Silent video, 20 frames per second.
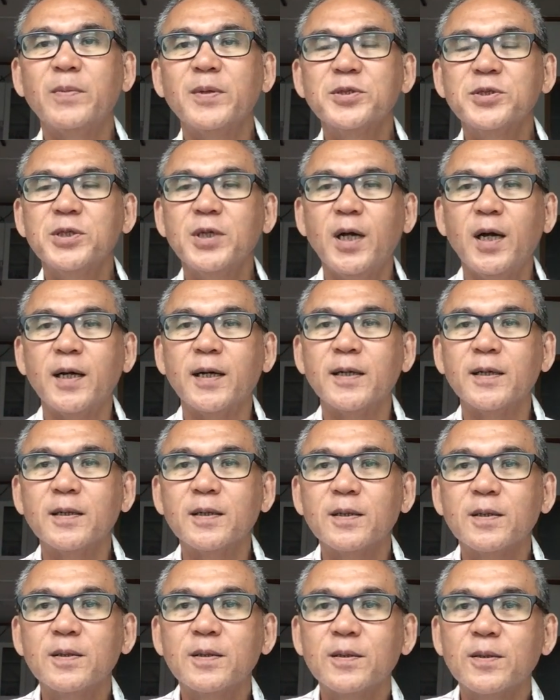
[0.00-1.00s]
Selamat siang,
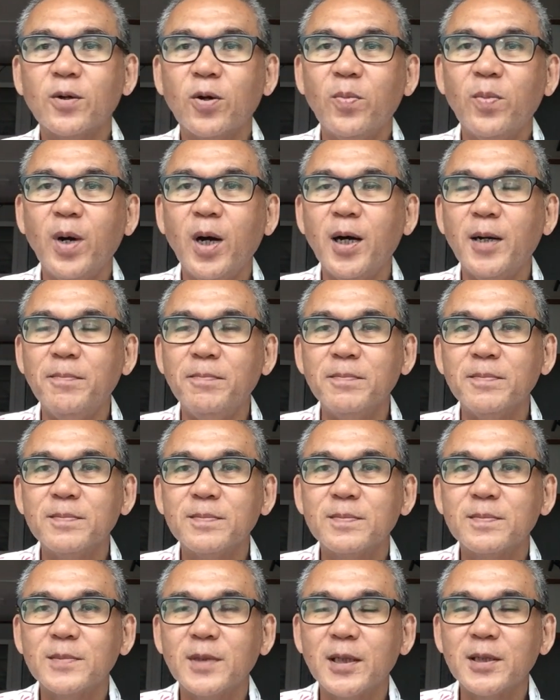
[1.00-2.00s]
Kobam
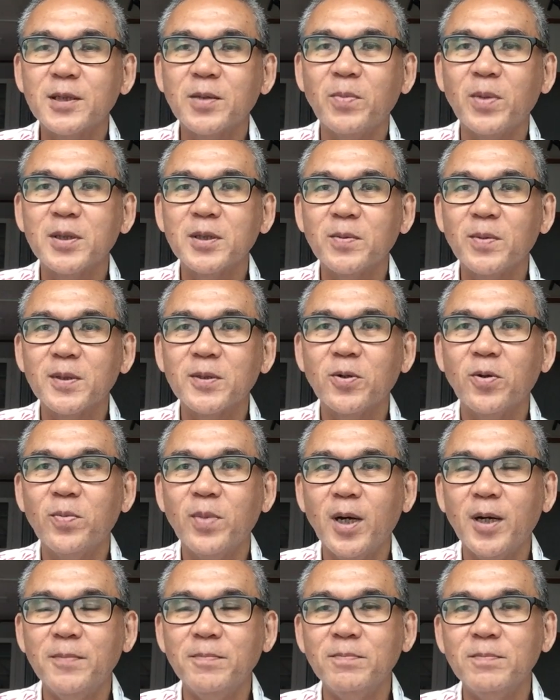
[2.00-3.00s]
dan teman-teman
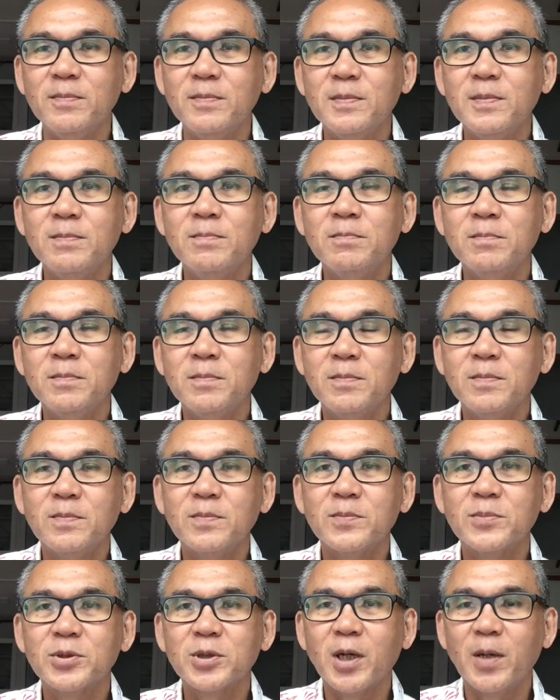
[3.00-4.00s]
Kobam.
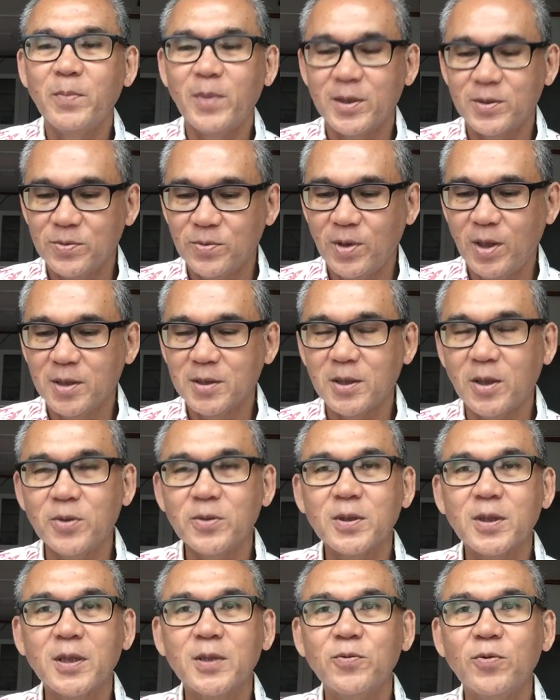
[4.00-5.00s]
Selamat ulang
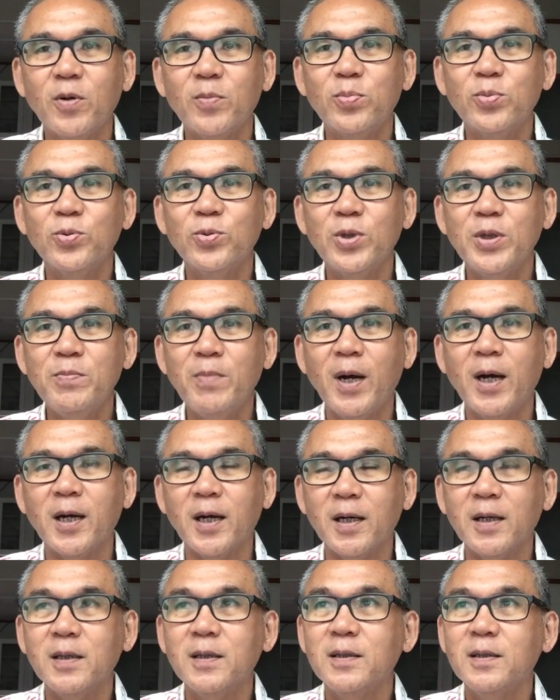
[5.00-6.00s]
tahun ke-25.
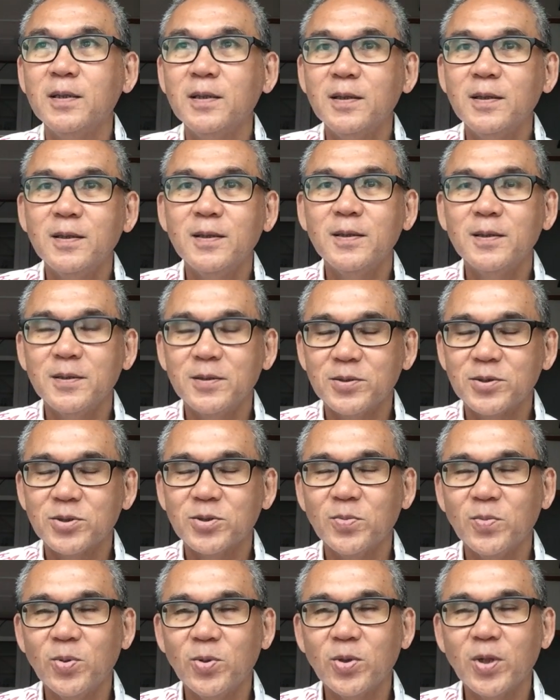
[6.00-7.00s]

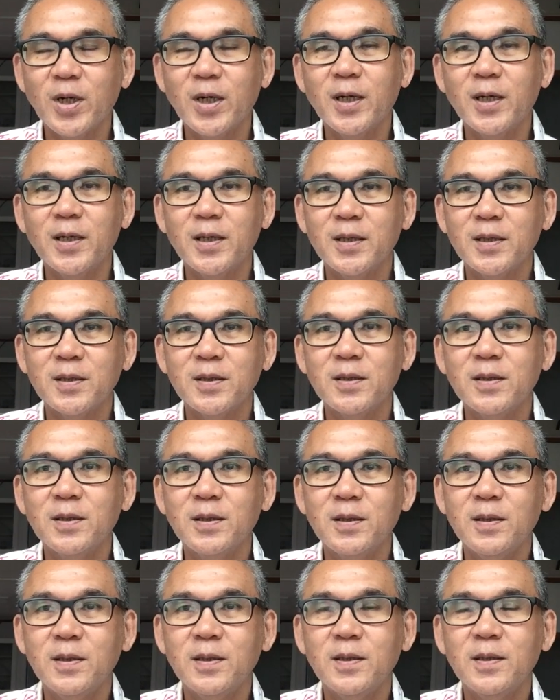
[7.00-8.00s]
Semoga
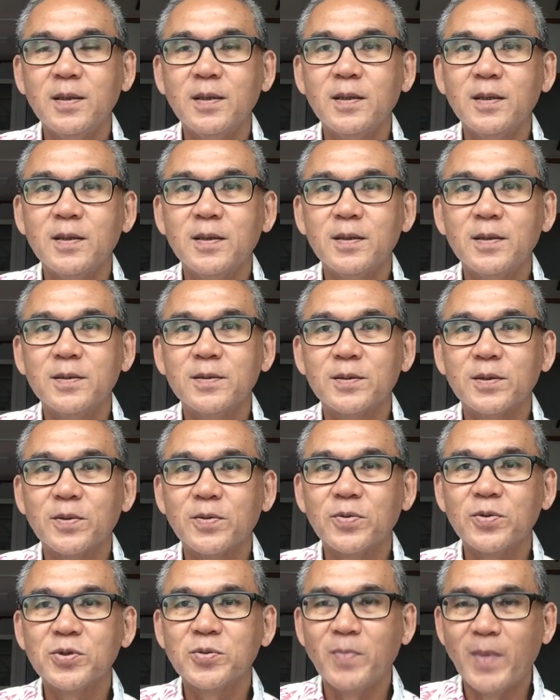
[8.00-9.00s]

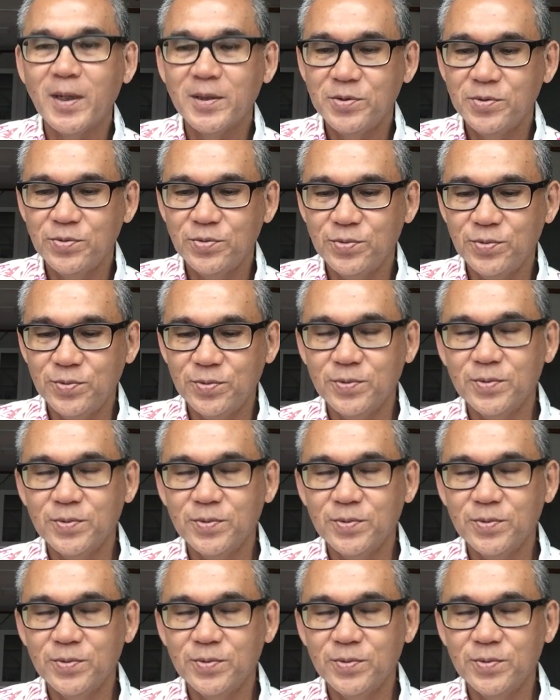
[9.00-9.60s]
terus maju.